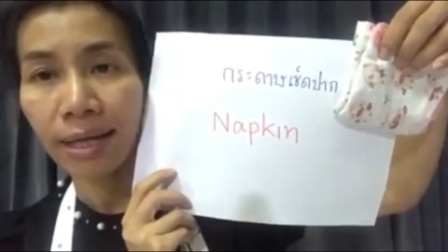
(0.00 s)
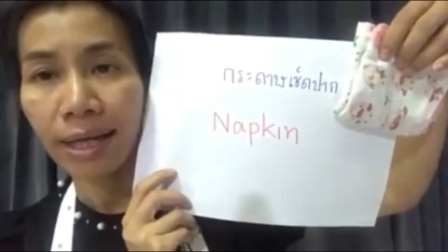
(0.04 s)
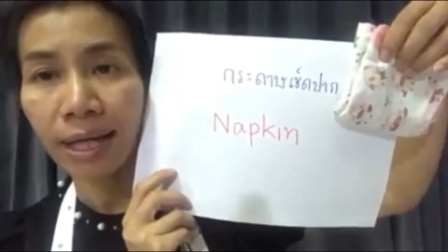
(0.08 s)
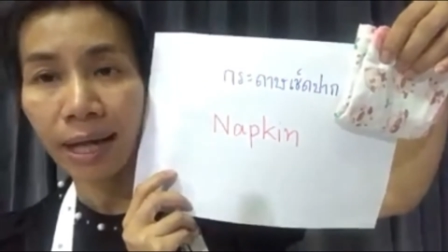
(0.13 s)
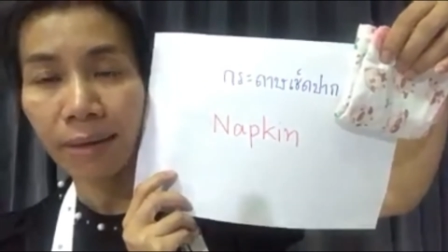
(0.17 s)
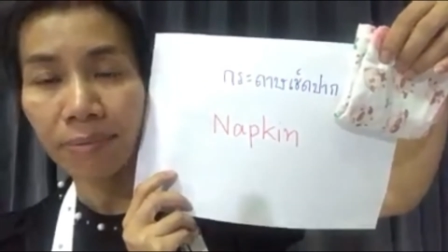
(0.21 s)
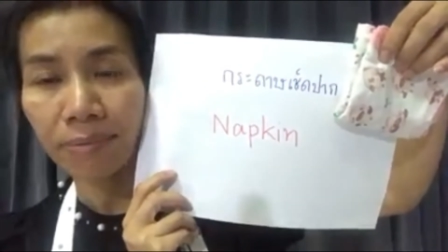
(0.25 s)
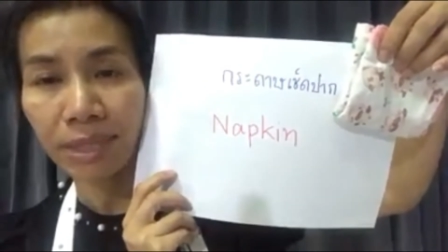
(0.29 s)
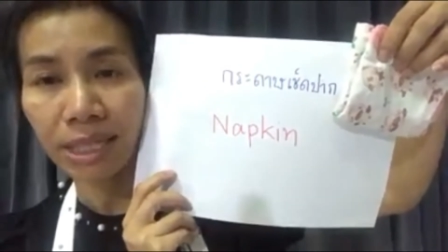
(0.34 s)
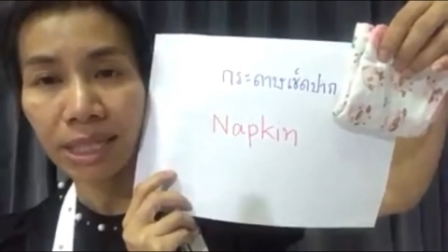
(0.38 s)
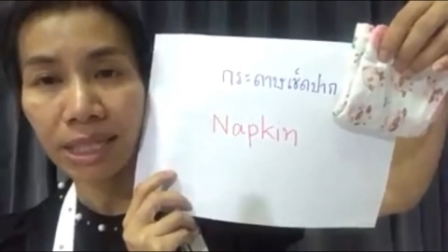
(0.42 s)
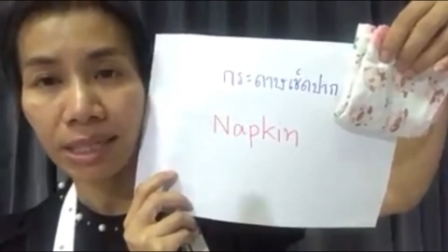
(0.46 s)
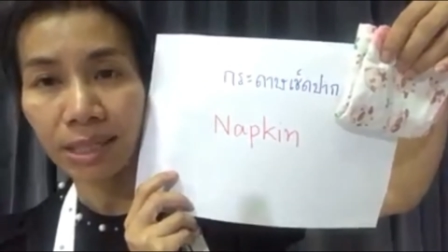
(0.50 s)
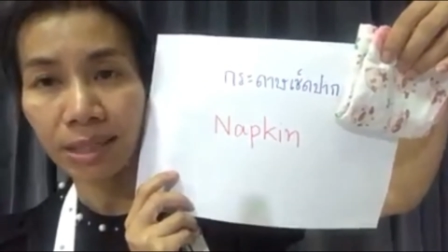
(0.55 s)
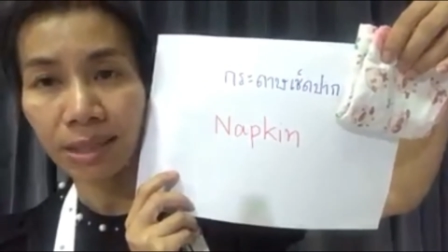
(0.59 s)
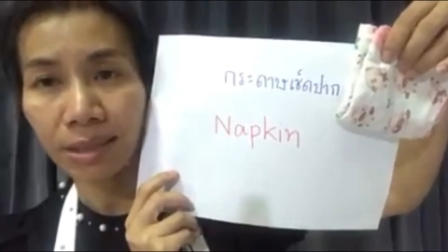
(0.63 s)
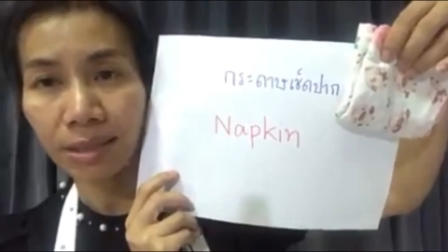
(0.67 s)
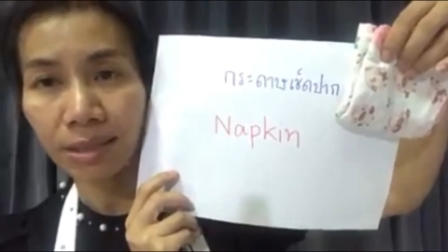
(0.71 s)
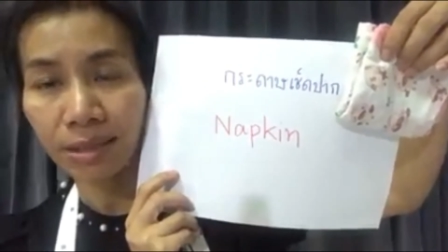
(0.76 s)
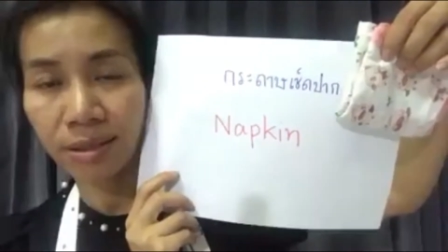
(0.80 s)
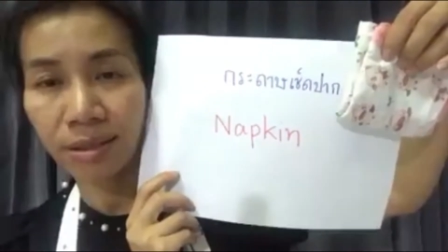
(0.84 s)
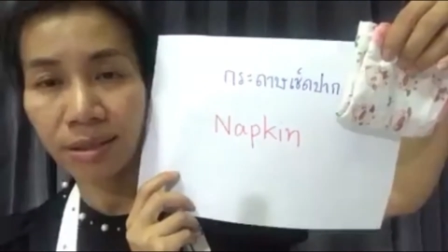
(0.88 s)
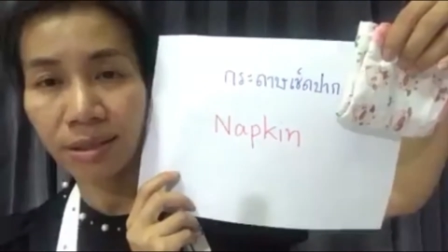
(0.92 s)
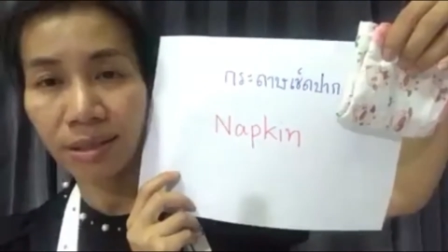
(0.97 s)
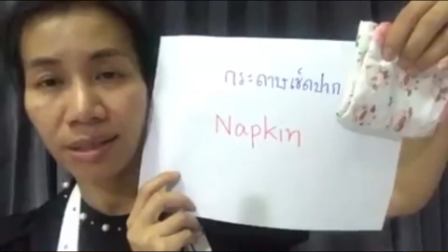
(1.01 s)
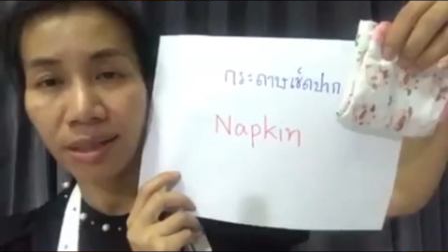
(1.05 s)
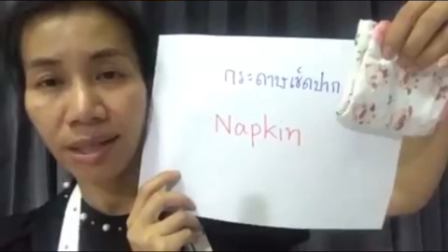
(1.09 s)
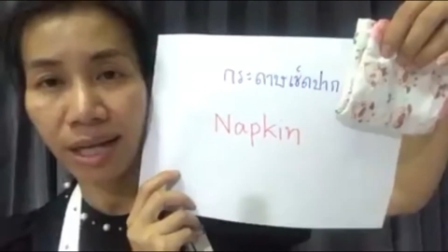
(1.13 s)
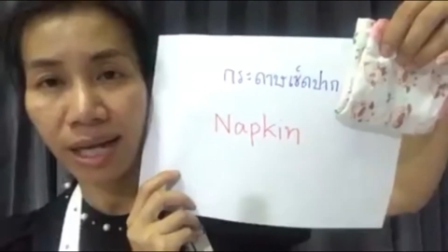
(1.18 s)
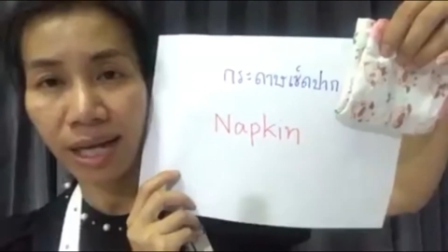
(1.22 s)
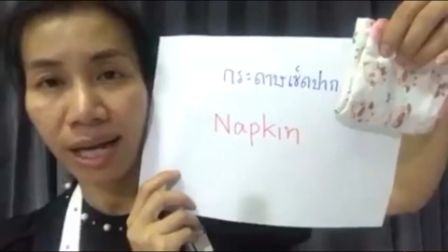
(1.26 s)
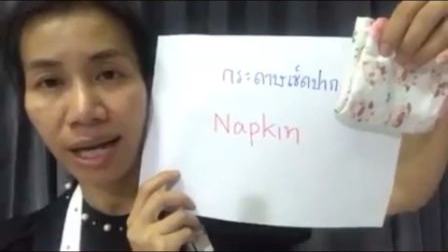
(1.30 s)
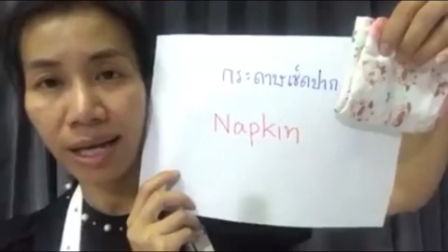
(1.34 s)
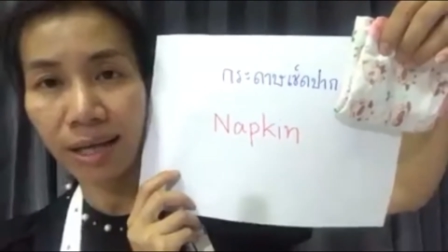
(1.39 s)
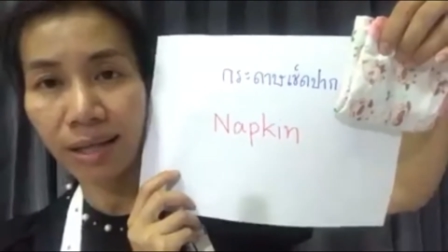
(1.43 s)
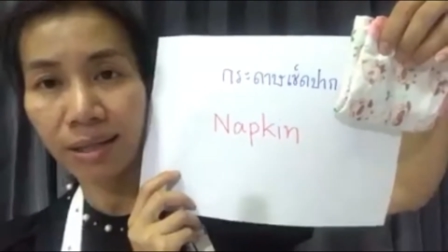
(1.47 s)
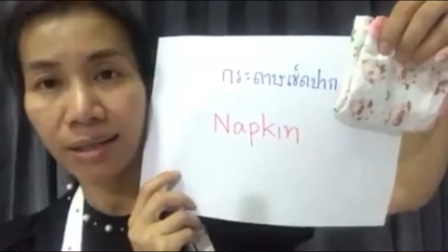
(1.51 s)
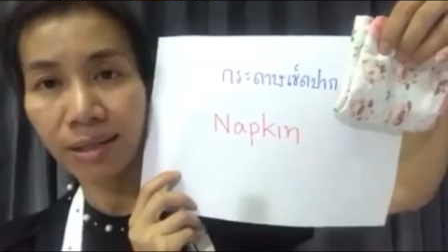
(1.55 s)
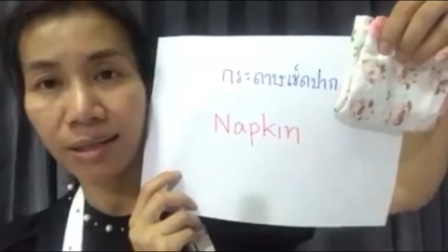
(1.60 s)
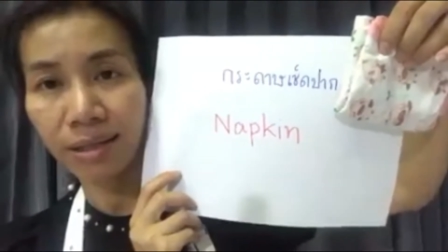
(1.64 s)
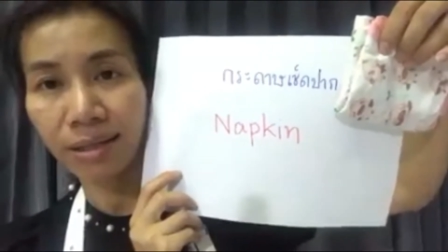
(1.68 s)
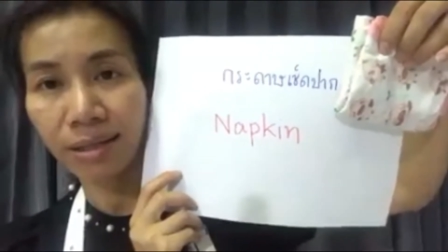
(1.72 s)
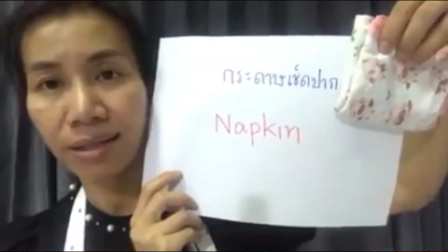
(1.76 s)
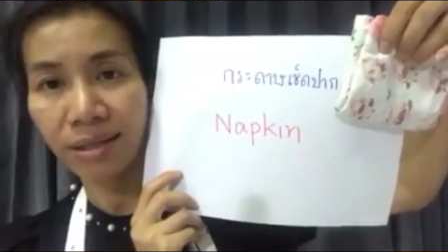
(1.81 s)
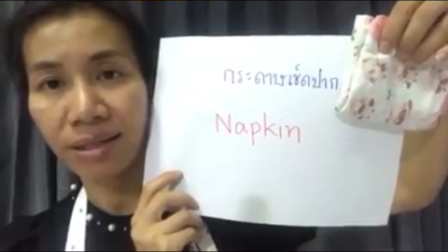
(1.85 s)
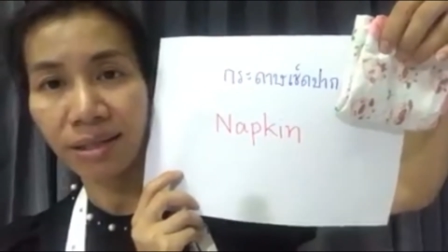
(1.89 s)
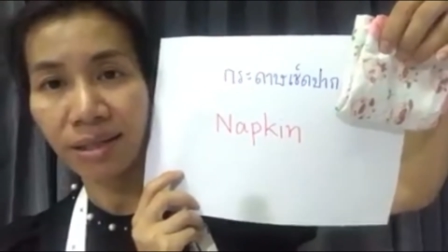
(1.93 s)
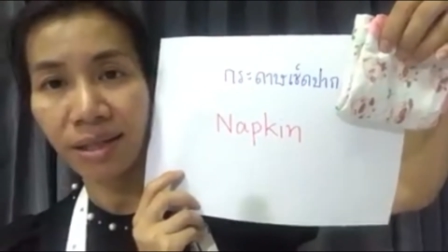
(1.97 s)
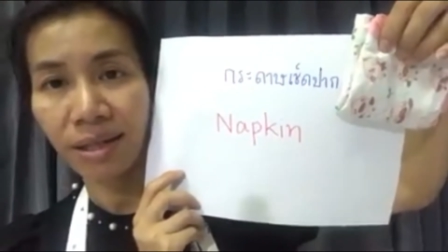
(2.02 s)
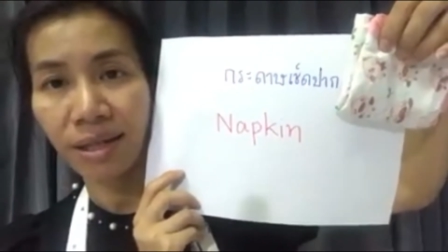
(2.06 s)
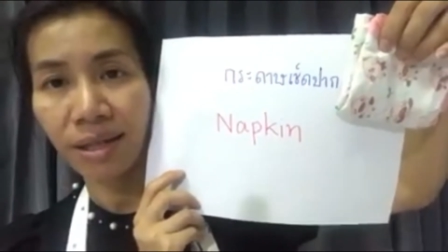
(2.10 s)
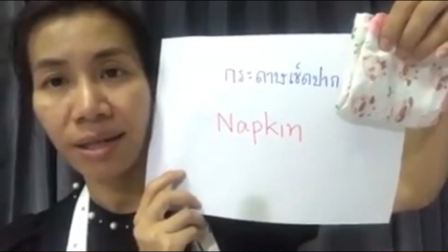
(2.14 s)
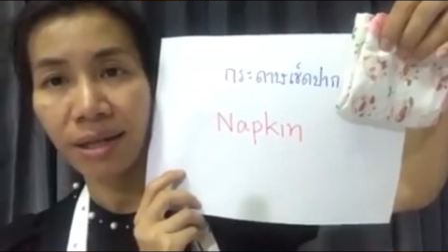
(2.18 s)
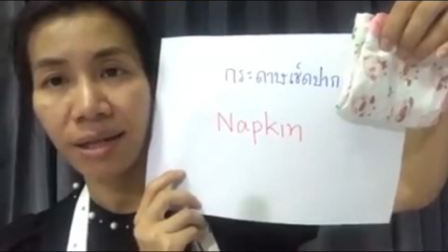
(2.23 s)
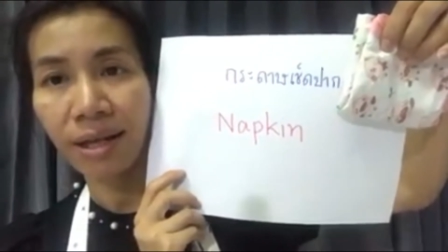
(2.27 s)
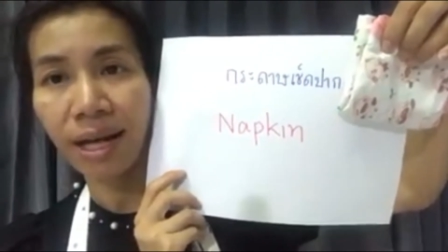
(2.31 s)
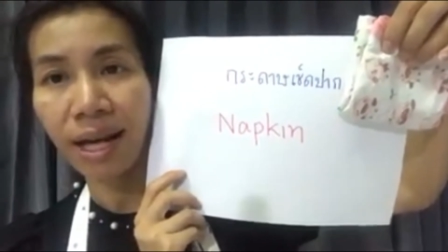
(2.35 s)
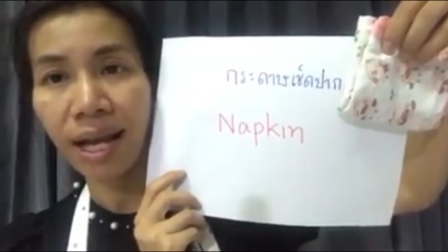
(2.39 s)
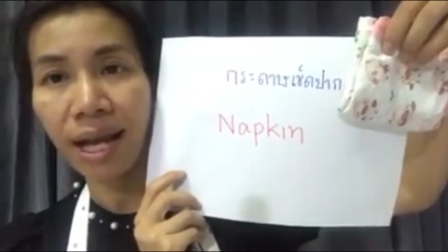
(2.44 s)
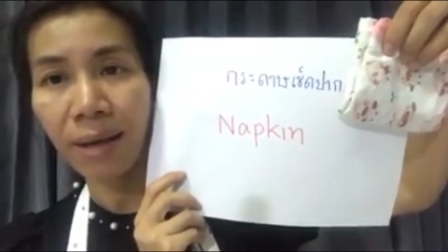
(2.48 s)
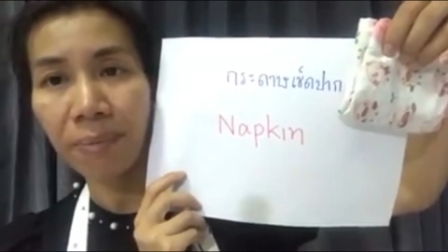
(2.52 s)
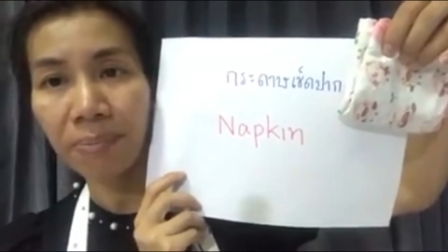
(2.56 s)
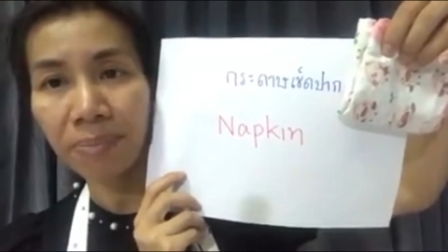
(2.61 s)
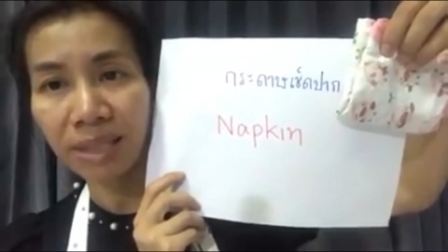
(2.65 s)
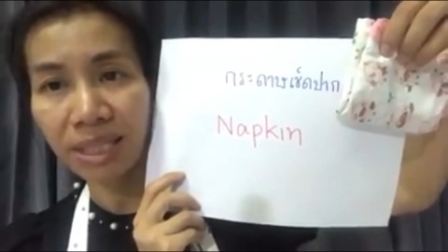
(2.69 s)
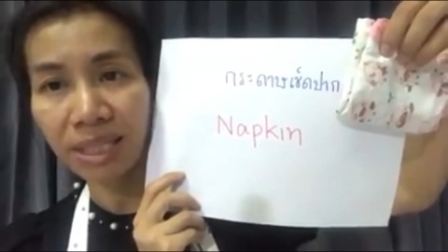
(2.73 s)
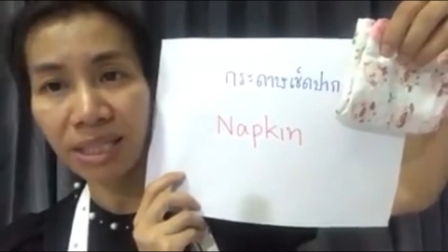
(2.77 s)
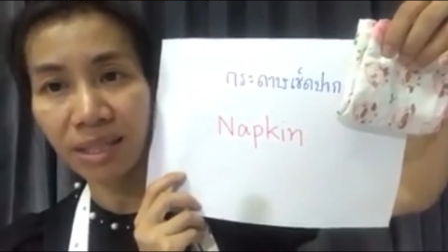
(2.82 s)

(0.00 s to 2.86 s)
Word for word: แนบขินนะคะแนบ